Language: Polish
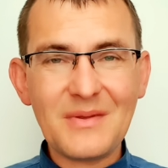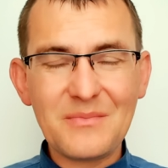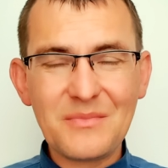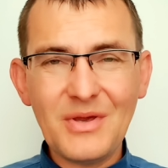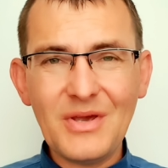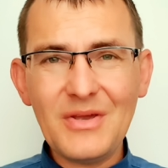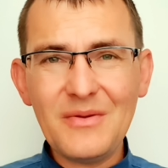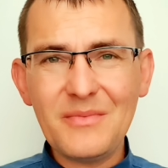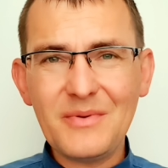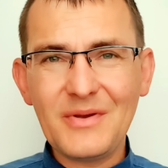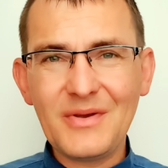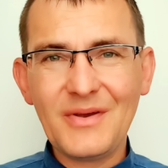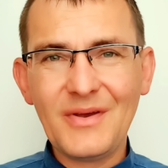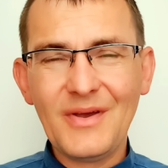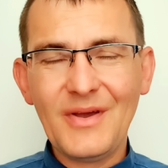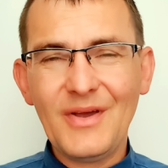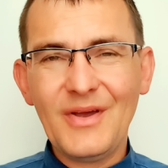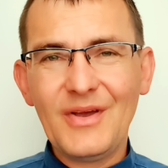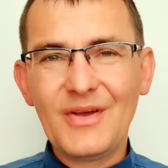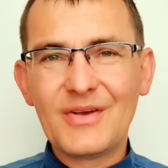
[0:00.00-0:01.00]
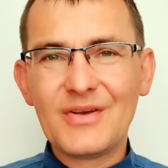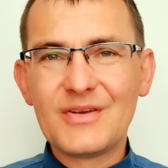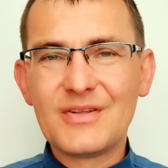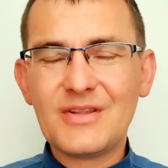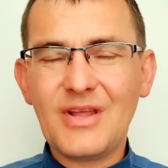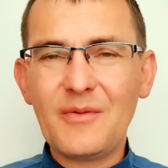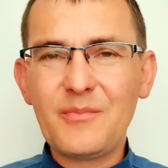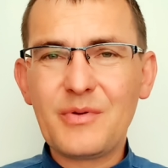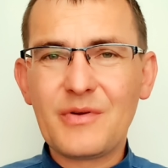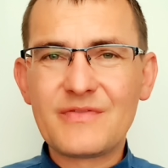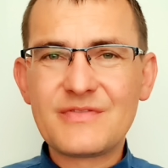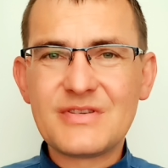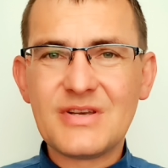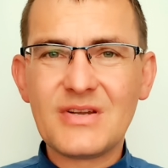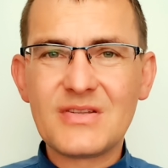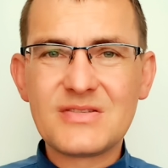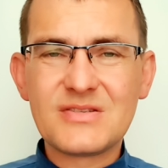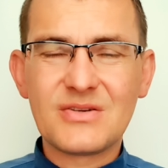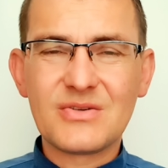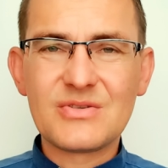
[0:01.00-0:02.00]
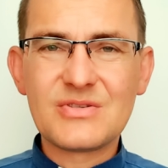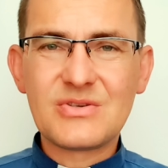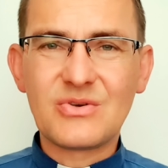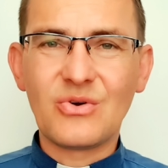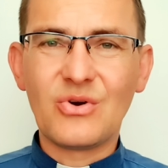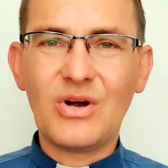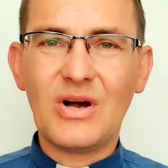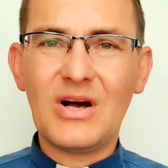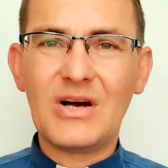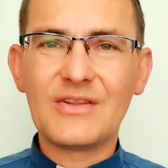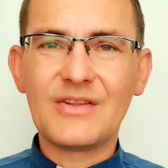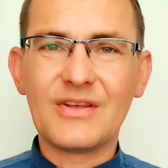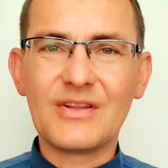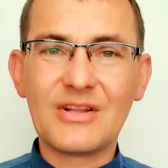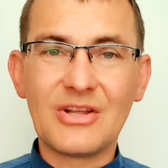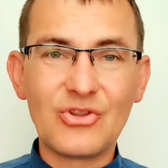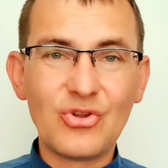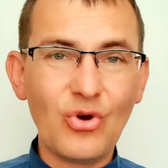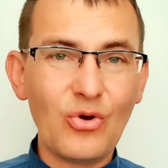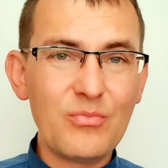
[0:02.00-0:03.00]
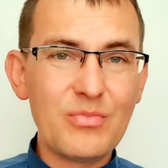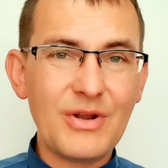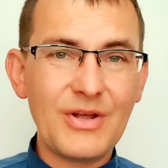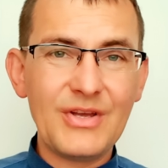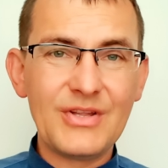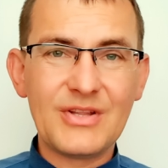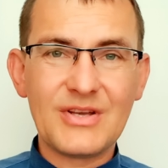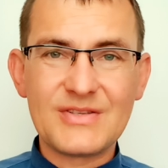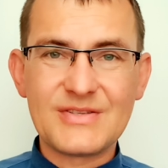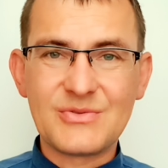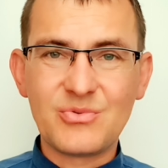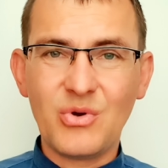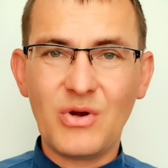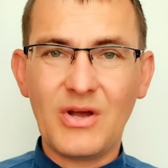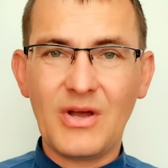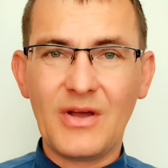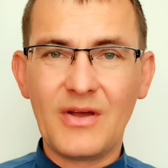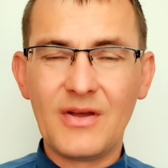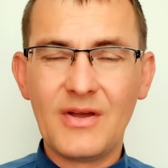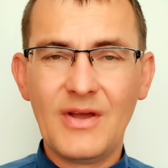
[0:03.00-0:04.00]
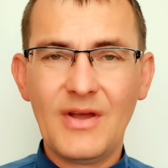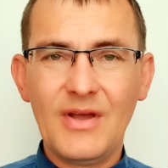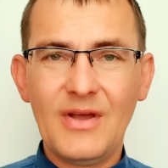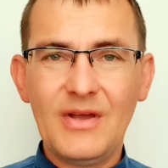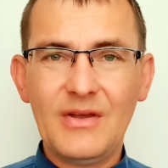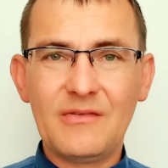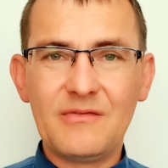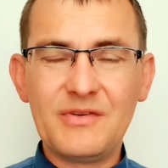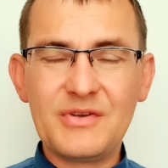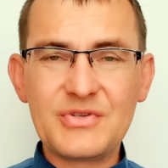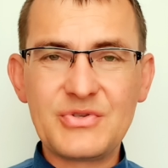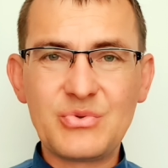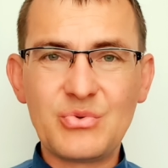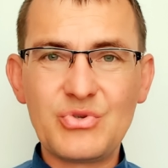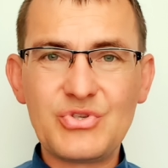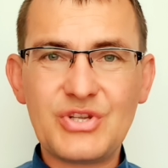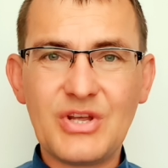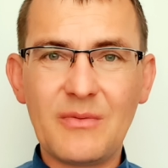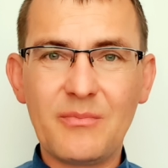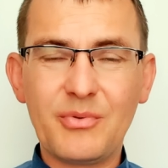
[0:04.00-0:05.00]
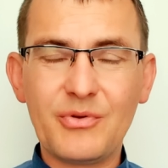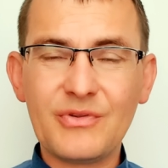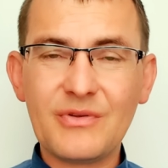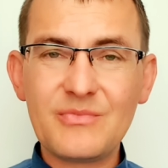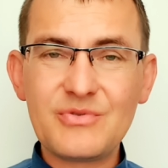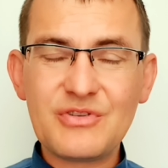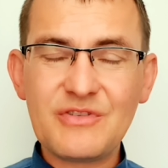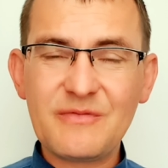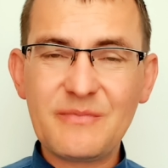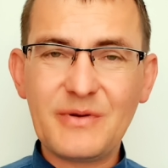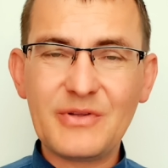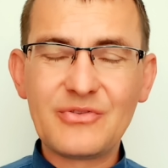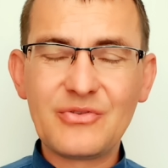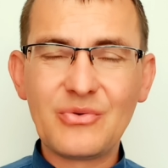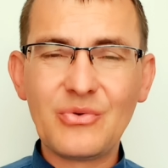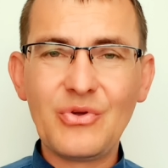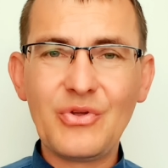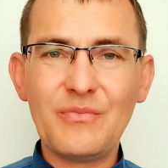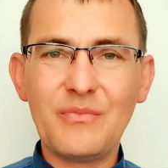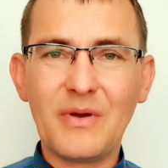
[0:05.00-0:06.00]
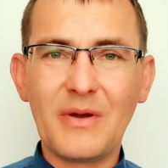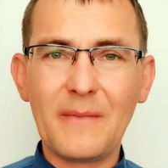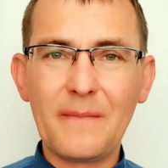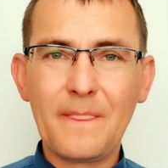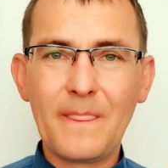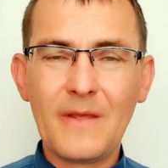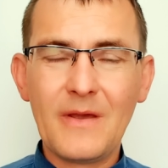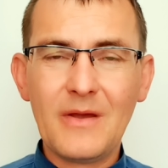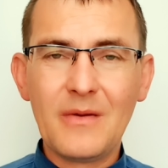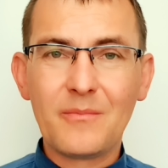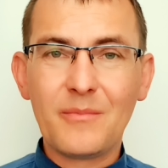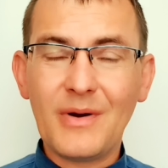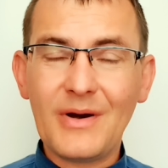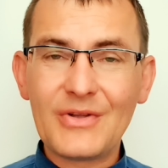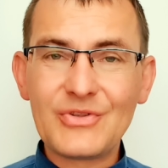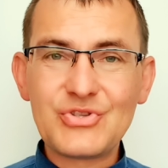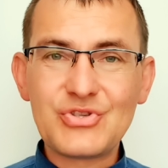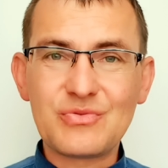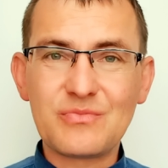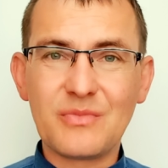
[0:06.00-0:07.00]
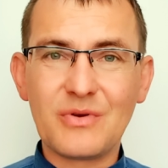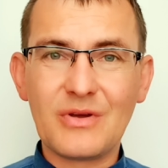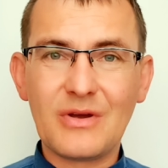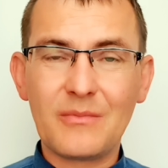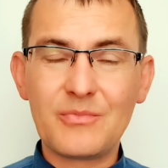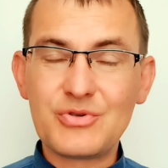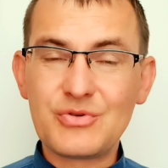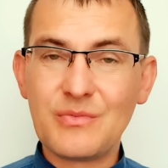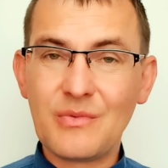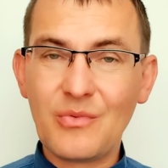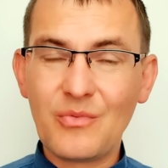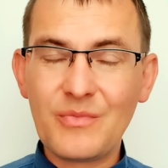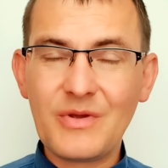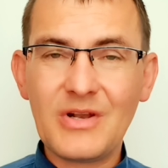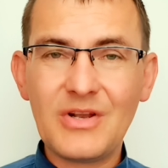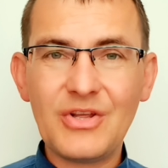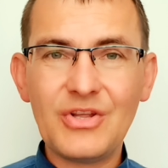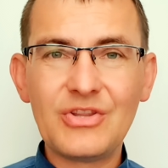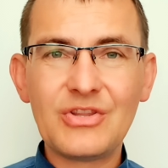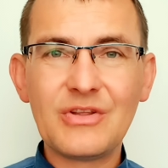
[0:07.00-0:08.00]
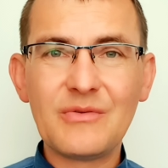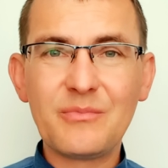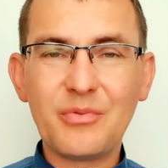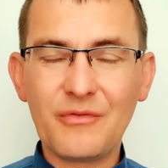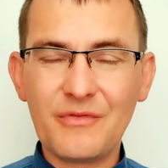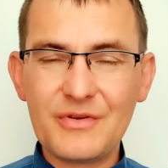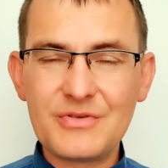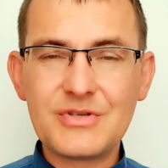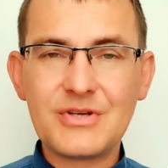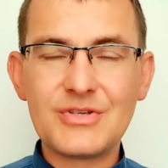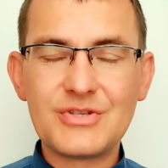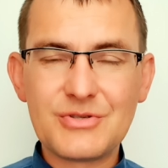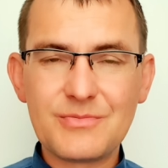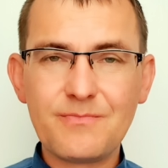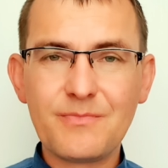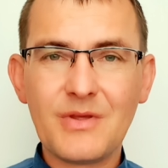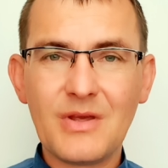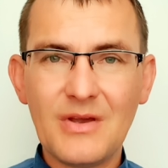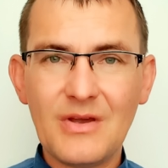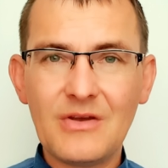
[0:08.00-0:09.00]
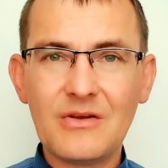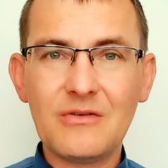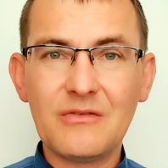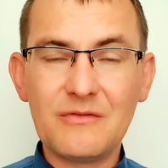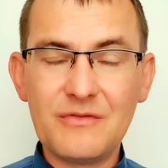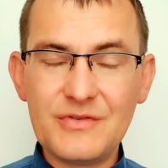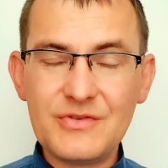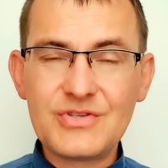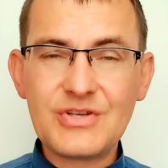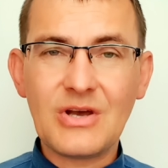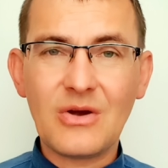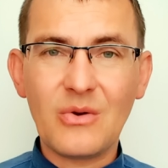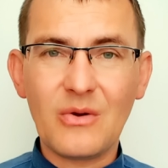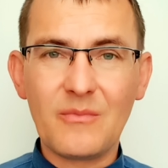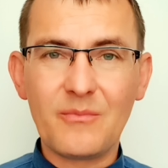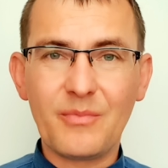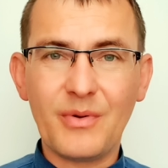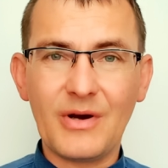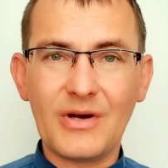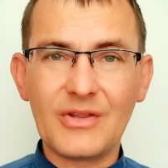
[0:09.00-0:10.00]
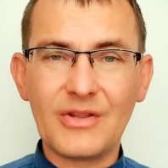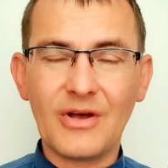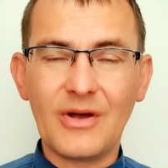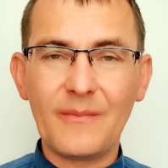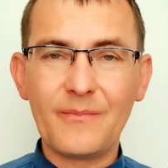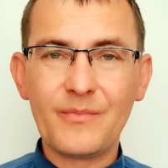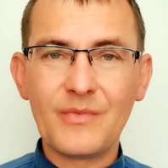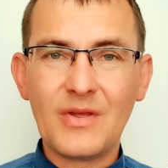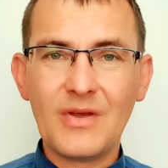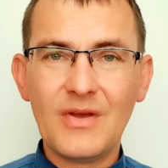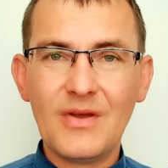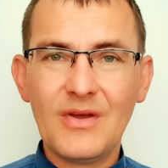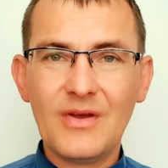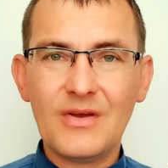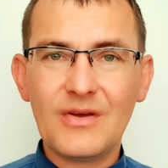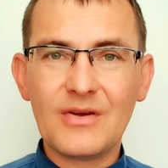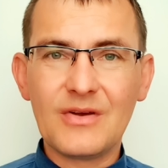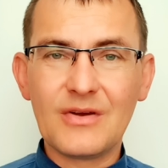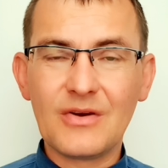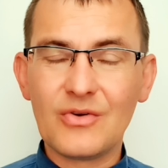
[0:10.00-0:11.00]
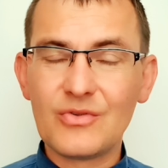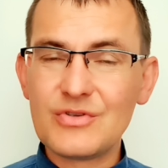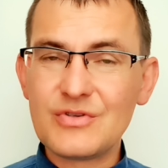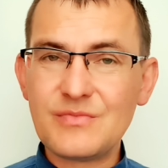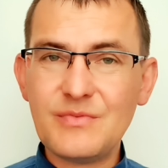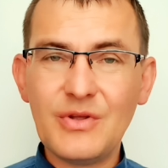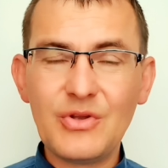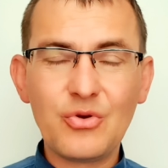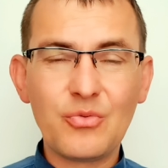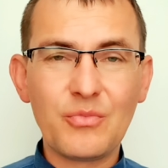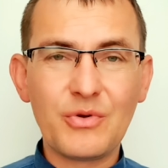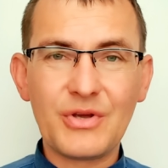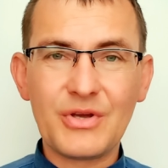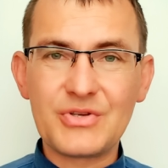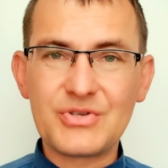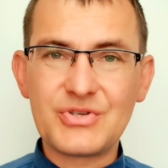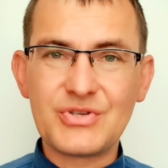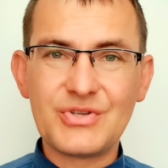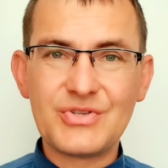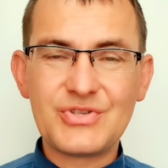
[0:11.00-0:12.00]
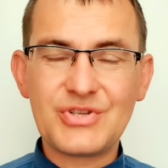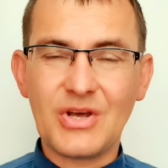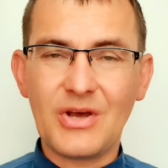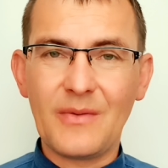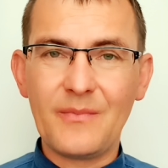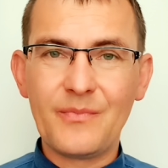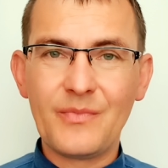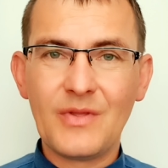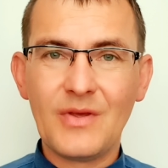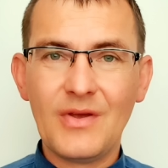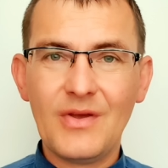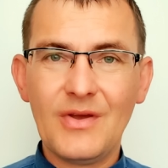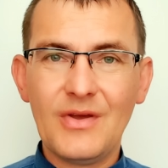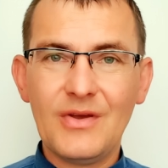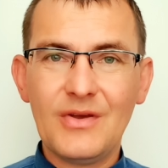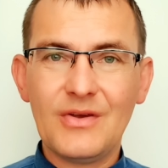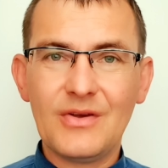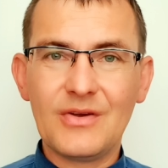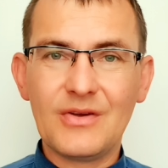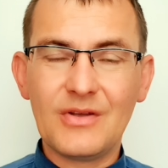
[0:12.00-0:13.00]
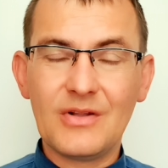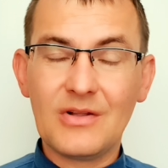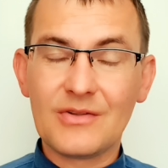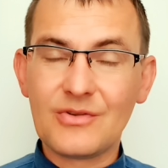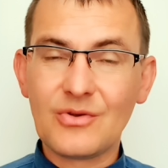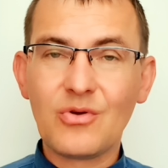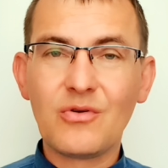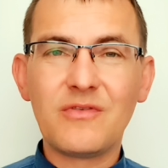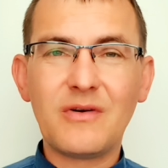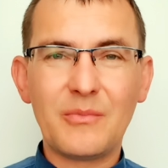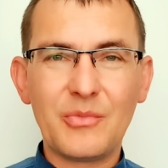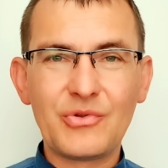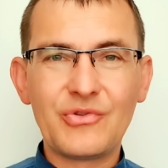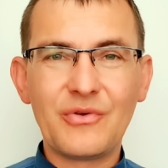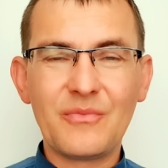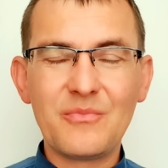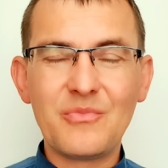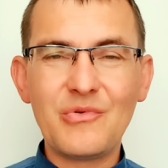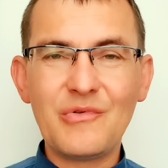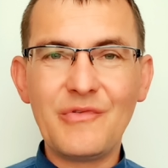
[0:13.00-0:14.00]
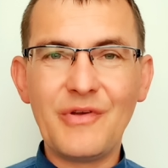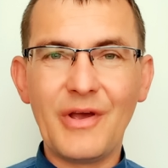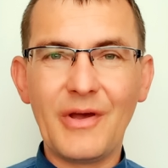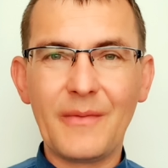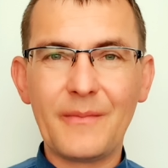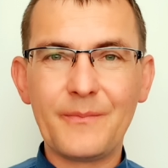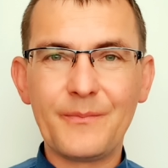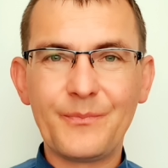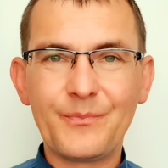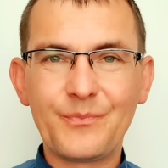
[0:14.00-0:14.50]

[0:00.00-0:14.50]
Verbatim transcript: miejmy y, najpierw serce rozkochane na dobre i na złe w Jezusie, potem się wpatrujmy, patrzmy, abyśmy umieli innym powiedzieć: Widziałem Pana E, on zmienił moje życie e, i dlatego Wam o tym mówię.